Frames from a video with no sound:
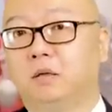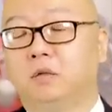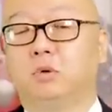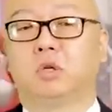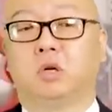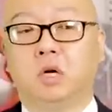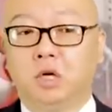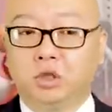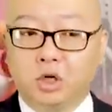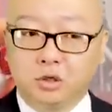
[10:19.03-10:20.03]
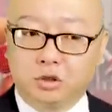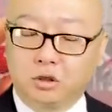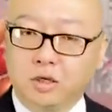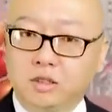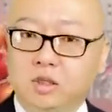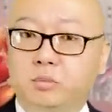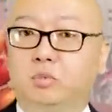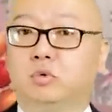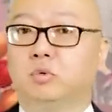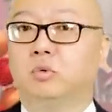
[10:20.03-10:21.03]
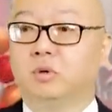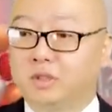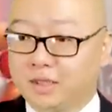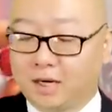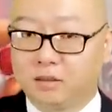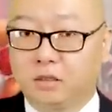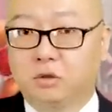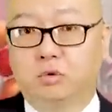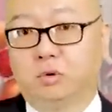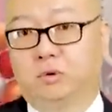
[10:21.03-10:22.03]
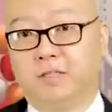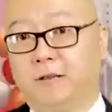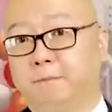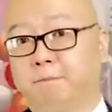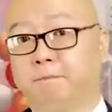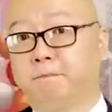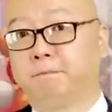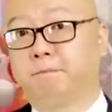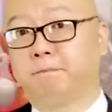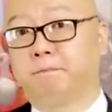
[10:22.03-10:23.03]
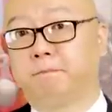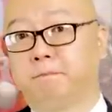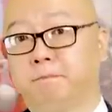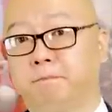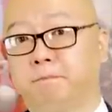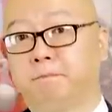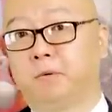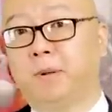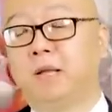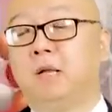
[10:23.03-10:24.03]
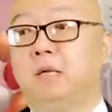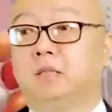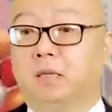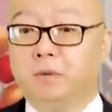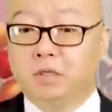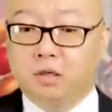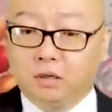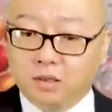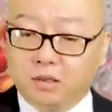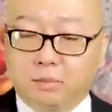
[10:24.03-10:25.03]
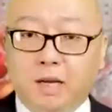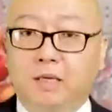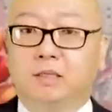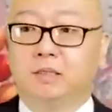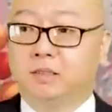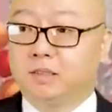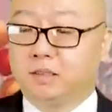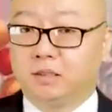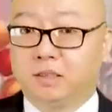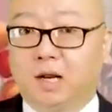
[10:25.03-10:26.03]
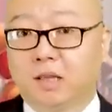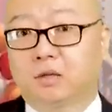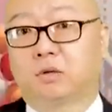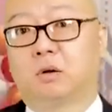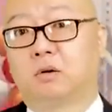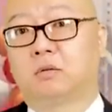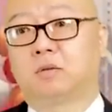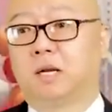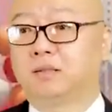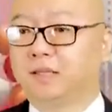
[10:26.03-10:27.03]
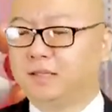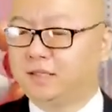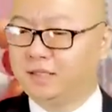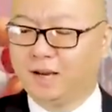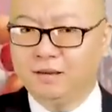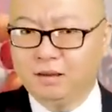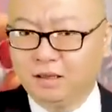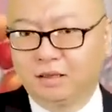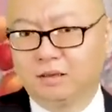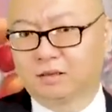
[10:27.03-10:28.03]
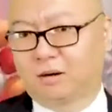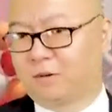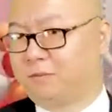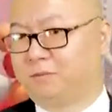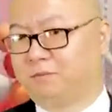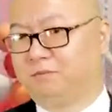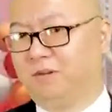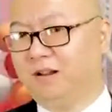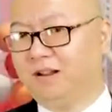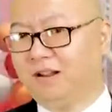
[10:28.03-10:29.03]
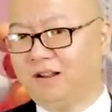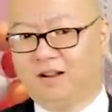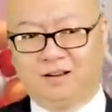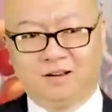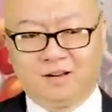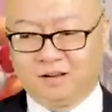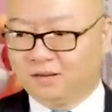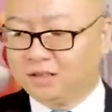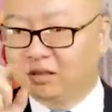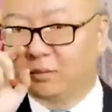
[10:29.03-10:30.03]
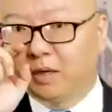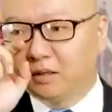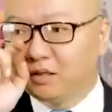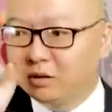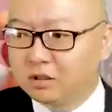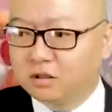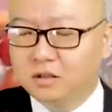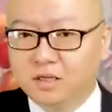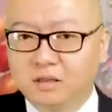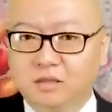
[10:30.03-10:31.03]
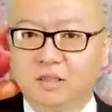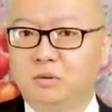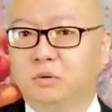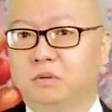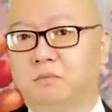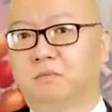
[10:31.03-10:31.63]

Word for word: 就是政治根基不足加人数有限，对吧？咱们圣上的派系起家的时候啊，在前底的时候啊，那叫什么？那叫枝江新军。